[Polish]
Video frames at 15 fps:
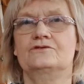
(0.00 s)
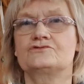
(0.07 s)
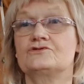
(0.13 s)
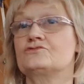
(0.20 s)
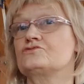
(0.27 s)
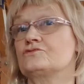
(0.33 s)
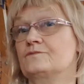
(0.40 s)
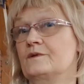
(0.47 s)
To,
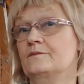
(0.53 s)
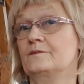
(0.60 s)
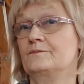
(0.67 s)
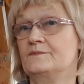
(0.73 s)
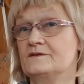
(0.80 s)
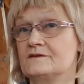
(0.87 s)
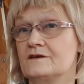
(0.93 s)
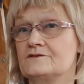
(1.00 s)
że już umiemy
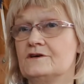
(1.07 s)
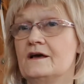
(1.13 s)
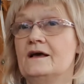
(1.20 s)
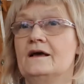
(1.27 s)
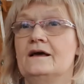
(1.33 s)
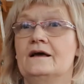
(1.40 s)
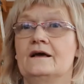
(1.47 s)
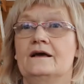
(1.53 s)
pisać,
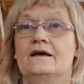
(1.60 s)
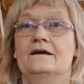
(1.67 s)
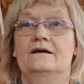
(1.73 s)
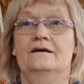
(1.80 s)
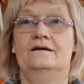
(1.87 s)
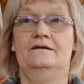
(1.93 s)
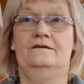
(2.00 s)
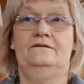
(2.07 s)

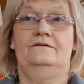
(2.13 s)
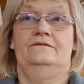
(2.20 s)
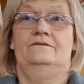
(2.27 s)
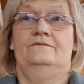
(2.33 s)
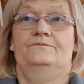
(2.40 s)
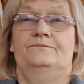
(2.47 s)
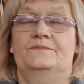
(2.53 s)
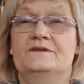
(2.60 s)
e,